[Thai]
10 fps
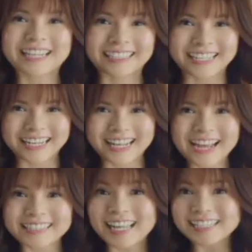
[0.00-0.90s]
สังเกต
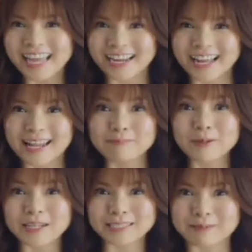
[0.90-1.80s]
ได้ตั้งแต่การรับ
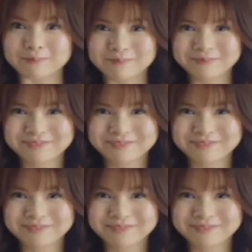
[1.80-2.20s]
โทรศัพท์